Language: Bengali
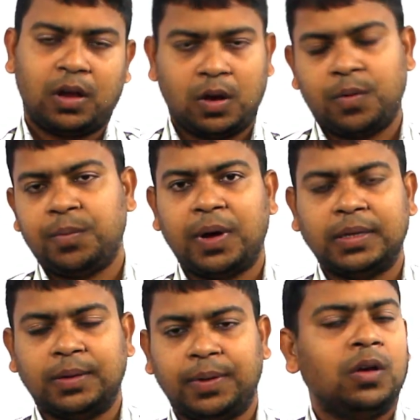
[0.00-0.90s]
কমন
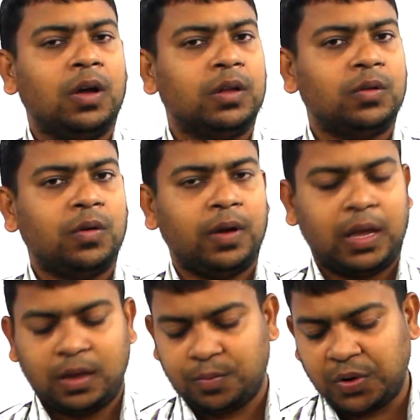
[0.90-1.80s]
পাওয়া যাবে তো
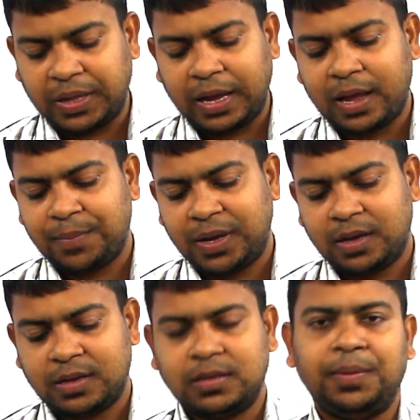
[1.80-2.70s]
এই বই থেকেই আমি
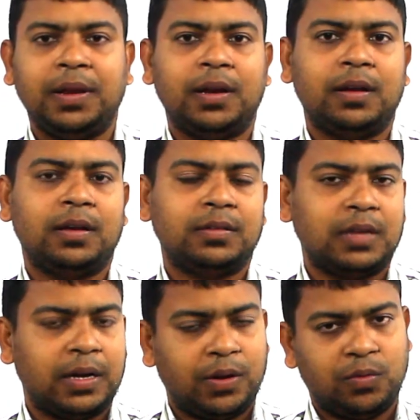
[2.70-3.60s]
সিমিলের
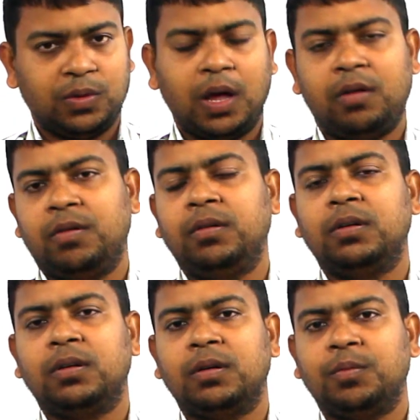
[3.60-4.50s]
চারটি উদাহরণ
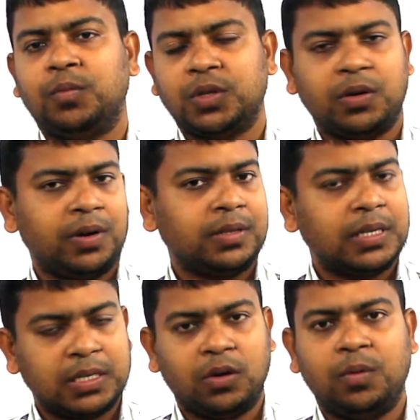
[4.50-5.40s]
বোঝানোর
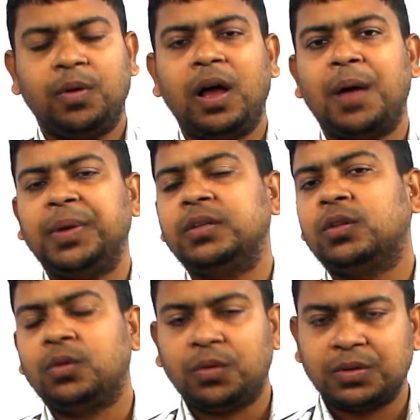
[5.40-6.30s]
চেষ্টা করব আমি
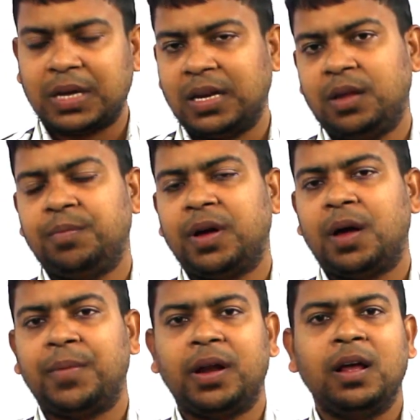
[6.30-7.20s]
যতটুকু জানি বা
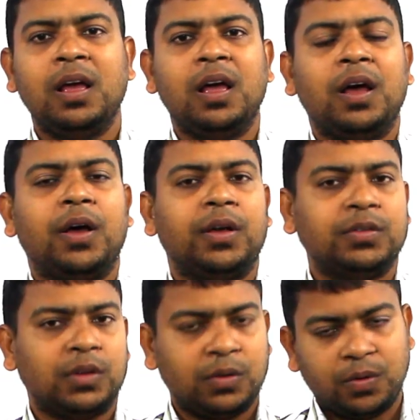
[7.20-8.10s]
আমার
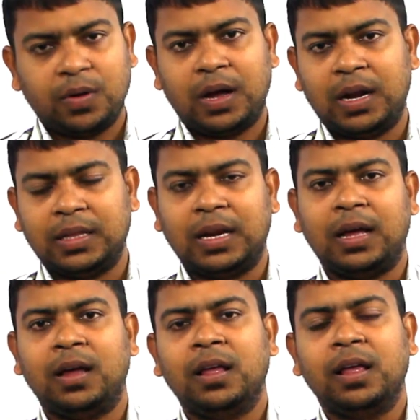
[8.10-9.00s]
যতটুকু আল্লাহ
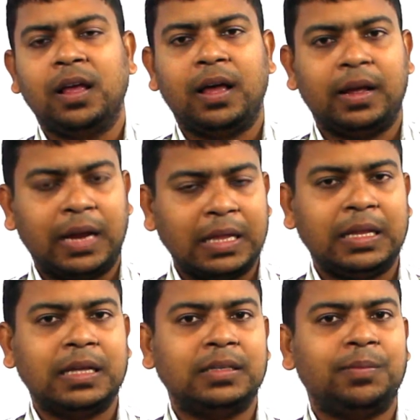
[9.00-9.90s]
তালা জ্ঞান
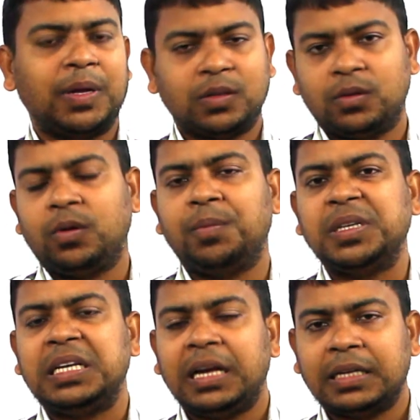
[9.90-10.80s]
দিয়েছে বা যতটুকু
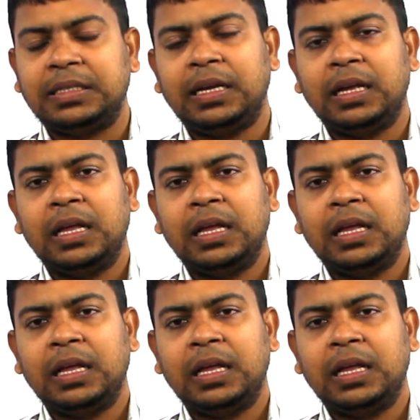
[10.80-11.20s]
আমি শিখেছি